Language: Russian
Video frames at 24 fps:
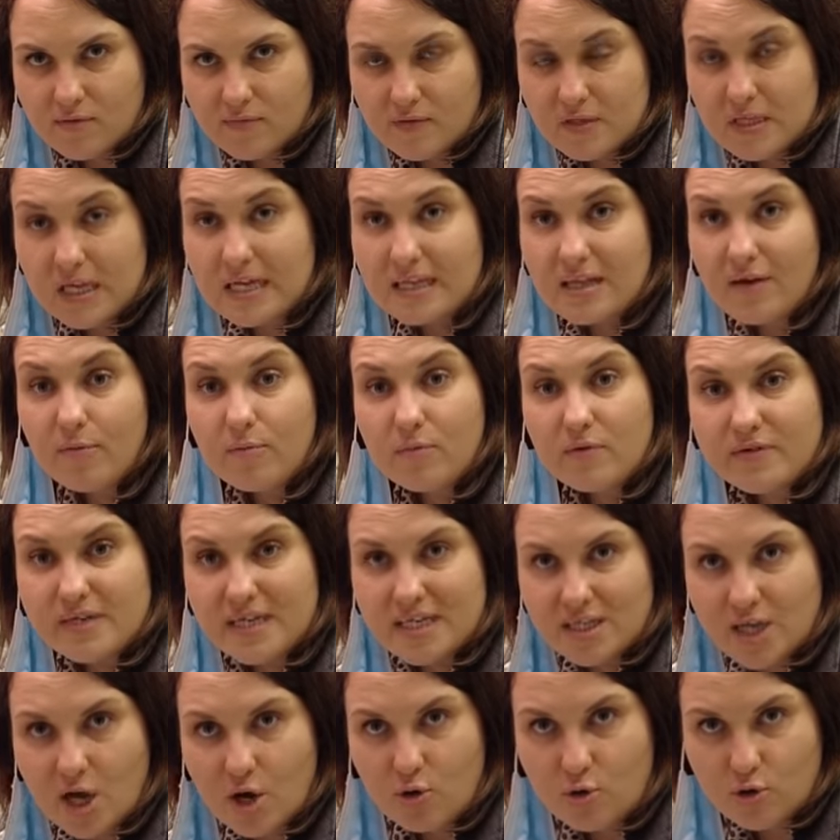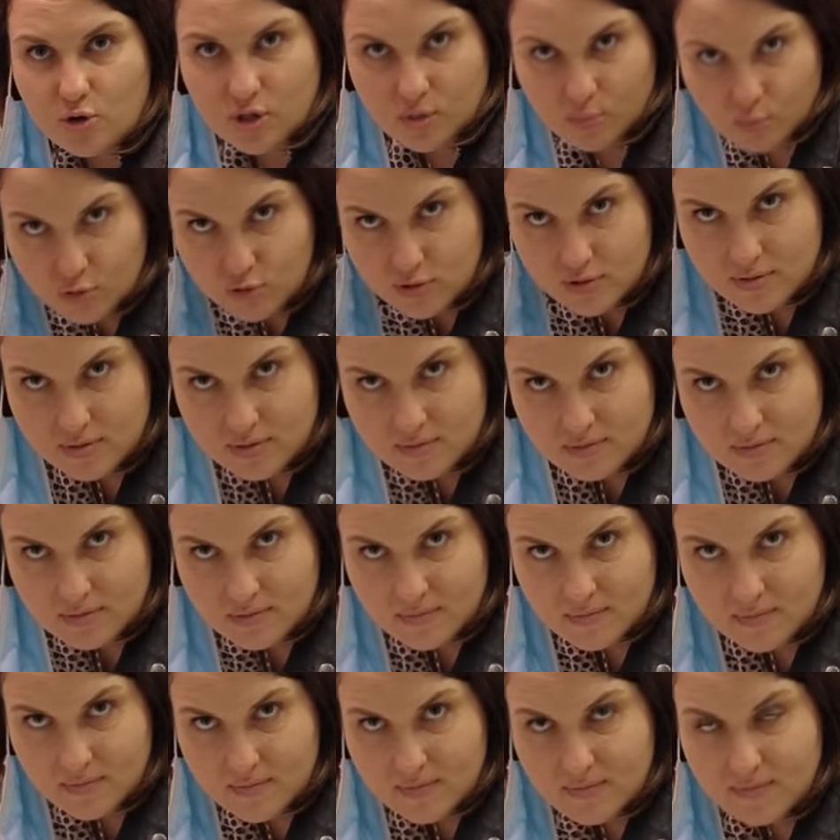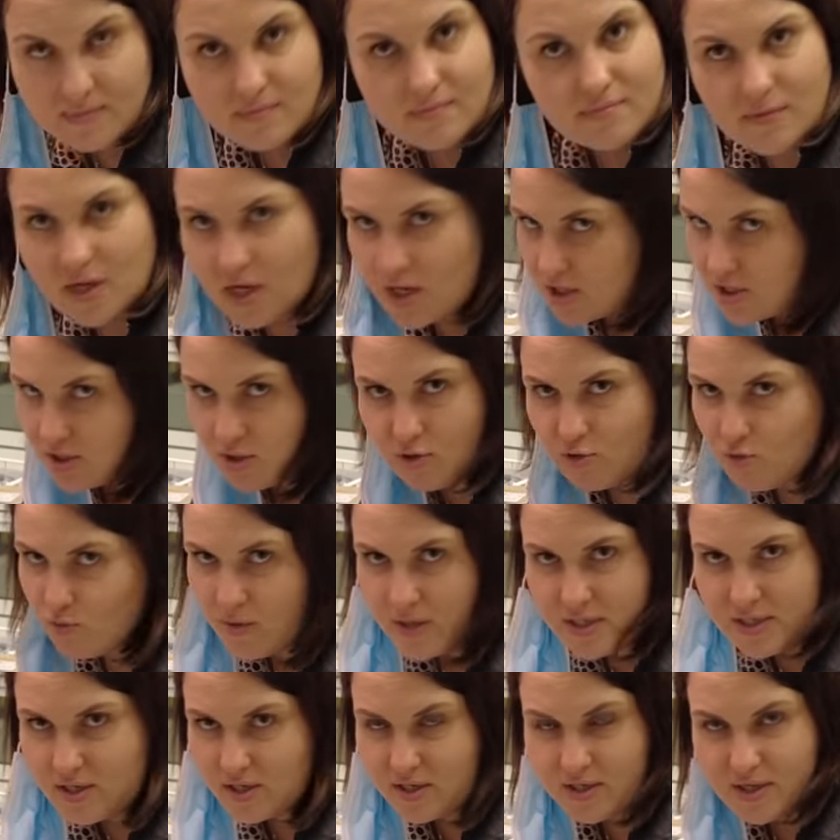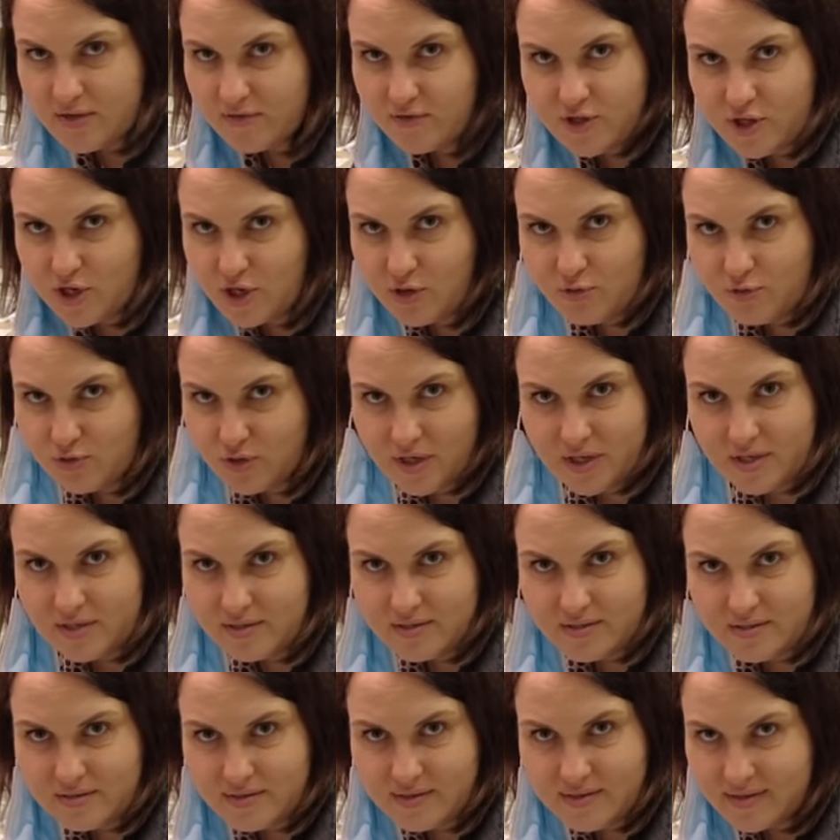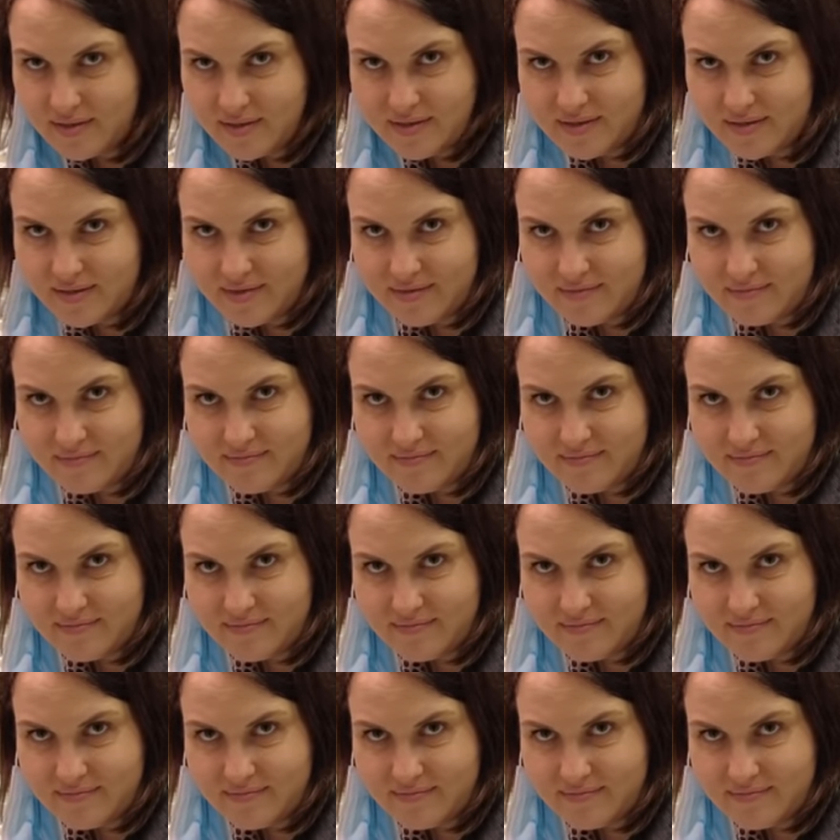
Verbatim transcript: Вот когда вам говорят какой-нибудь, угу мне кажется, такого мастера надо в шею гнать и...